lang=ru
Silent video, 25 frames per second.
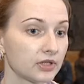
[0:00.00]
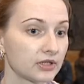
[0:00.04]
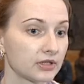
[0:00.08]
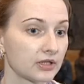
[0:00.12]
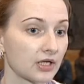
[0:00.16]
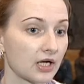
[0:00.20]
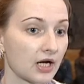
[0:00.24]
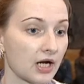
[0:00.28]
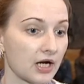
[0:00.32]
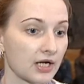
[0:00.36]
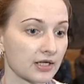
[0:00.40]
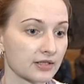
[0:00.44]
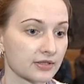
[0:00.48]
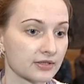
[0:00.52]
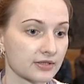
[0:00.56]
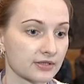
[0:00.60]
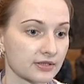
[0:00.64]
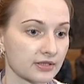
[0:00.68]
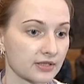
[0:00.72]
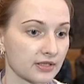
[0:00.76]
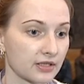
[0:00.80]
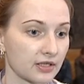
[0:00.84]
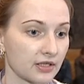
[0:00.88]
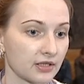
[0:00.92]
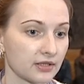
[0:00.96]
Эта
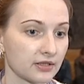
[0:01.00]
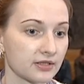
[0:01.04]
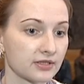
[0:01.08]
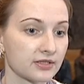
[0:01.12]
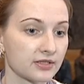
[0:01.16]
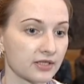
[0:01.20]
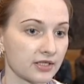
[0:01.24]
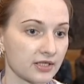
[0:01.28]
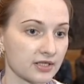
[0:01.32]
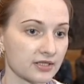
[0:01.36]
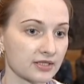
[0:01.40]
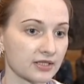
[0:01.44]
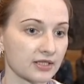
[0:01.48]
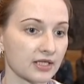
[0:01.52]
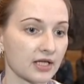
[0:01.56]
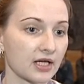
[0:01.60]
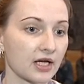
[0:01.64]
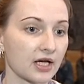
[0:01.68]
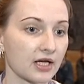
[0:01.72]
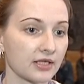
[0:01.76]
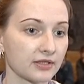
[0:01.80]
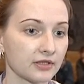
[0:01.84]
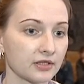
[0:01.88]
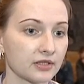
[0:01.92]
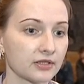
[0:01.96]
акция интересная,
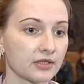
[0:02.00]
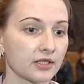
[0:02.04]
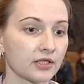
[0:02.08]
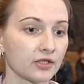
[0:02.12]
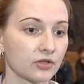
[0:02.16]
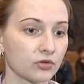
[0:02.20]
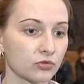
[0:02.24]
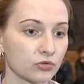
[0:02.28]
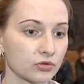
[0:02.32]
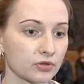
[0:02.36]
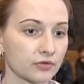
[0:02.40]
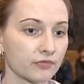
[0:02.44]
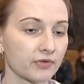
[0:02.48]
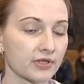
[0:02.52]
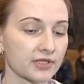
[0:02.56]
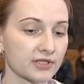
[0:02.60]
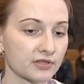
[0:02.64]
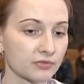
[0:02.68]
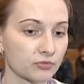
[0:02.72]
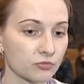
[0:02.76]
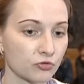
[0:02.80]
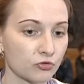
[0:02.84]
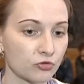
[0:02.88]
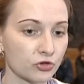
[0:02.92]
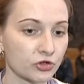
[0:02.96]
она дает
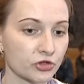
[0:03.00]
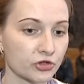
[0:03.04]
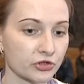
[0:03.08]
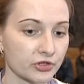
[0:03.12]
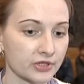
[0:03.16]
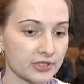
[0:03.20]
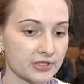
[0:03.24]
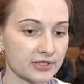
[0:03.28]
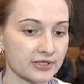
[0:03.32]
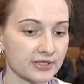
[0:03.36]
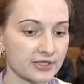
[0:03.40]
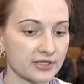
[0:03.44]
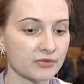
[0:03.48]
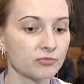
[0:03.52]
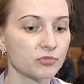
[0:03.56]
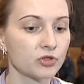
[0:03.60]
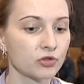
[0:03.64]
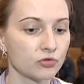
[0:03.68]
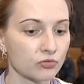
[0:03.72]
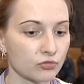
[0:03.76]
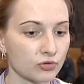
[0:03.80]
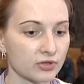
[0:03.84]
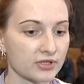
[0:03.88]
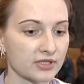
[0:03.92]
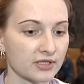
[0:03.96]
возможность тем
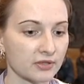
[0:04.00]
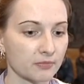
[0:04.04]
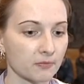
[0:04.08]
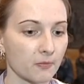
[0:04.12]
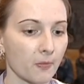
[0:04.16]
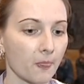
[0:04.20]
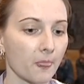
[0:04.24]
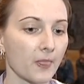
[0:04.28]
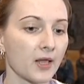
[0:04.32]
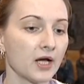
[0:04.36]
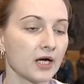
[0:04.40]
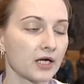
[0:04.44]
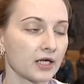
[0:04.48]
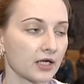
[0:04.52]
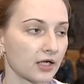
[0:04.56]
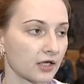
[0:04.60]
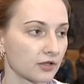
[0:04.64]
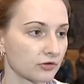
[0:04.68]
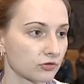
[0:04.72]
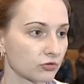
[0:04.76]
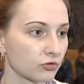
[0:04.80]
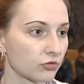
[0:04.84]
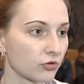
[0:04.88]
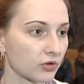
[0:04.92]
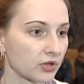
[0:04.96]
людям,
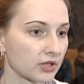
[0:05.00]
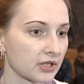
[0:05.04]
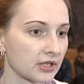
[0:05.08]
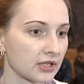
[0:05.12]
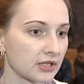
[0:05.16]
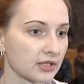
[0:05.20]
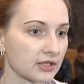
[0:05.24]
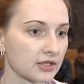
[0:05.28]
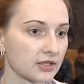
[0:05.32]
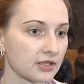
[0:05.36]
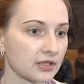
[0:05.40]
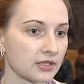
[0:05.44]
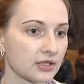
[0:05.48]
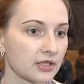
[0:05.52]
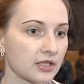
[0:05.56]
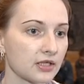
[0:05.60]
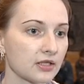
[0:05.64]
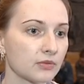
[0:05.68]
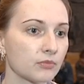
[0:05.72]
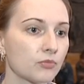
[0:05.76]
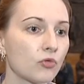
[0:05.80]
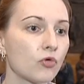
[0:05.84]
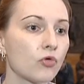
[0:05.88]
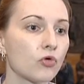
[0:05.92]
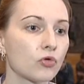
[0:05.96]
которые
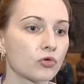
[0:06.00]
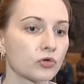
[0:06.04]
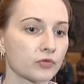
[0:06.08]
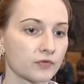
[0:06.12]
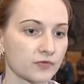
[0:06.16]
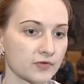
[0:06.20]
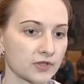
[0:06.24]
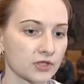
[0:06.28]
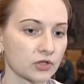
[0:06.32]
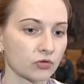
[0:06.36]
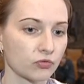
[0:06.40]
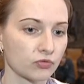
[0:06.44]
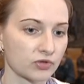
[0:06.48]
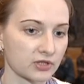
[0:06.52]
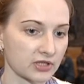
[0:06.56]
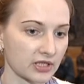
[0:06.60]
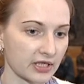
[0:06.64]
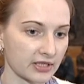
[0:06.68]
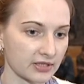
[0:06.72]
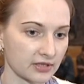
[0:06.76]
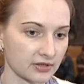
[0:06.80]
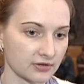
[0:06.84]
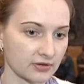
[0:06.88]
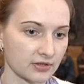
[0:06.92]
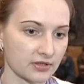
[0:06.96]
не могут в силу
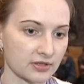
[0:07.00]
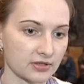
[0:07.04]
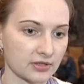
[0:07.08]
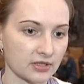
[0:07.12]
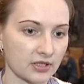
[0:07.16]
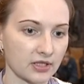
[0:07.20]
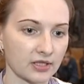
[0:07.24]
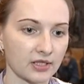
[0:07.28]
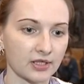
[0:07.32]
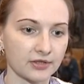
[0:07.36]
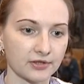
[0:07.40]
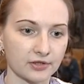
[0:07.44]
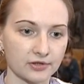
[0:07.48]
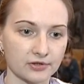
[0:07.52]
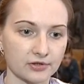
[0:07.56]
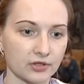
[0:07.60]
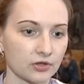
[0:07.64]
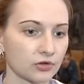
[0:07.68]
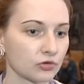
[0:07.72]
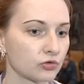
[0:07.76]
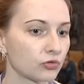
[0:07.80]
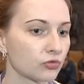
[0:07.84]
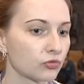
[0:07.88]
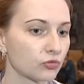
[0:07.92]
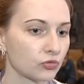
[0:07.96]
занятости или каких-то
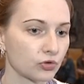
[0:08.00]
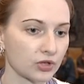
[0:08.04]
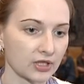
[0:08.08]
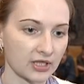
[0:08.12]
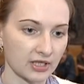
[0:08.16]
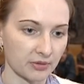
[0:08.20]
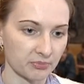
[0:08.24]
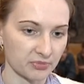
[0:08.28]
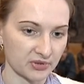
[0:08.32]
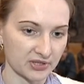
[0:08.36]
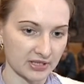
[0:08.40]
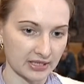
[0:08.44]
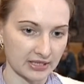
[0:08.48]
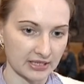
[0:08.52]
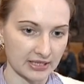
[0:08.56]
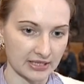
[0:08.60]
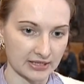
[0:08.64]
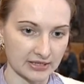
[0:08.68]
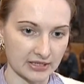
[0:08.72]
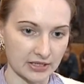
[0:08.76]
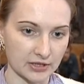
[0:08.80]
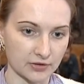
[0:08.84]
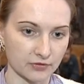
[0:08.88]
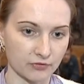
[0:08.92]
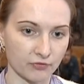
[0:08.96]
или других
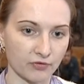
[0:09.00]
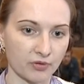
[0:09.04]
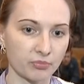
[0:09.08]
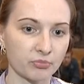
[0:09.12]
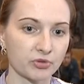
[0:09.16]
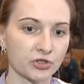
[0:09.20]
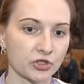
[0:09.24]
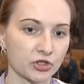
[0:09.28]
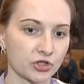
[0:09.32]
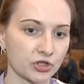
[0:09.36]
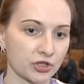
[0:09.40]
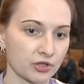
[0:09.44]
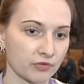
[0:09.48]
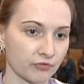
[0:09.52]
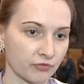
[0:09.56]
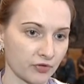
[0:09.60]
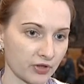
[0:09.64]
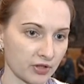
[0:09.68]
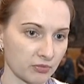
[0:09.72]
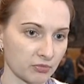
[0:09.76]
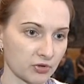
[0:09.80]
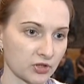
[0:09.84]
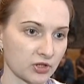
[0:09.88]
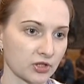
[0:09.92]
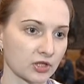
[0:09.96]
обстоятельств в обычное
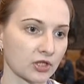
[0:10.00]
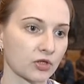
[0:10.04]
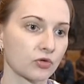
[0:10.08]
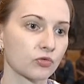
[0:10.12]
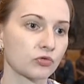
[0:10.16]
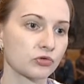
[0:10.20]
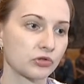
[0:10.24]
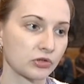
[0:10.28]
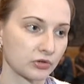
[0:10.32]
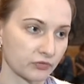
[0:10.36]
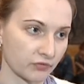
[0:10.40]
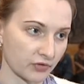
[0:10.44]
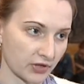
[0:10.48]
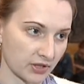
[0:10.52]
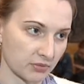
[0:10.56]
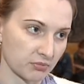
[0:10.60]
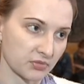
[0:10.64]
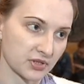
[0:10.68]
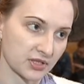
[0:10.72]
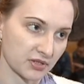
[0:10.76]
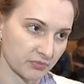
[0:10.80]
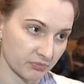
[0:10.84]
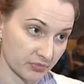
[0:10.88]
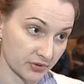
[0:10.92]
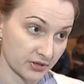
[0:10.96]
время не находят
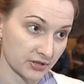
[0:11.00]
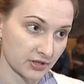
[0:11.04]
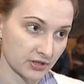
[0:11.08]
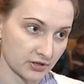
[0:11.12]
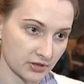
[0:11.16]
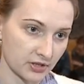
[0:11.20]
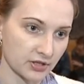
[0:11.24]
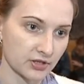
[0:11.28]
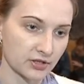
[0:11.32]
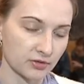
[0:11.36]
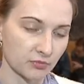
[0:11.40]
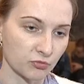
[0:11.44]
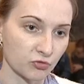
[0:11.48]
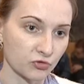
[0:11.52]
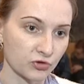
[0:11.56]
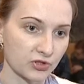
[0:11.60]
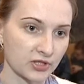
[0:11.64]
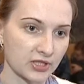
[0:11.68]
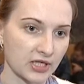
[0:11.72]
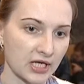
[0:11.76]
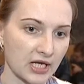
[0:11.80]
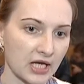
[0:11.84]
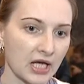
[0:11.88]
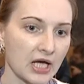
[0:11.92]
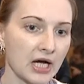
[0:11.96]
времени посетить
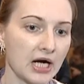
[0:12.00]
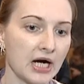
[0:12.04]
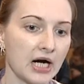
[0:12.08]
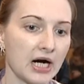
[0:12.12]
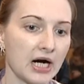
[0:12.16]
музей,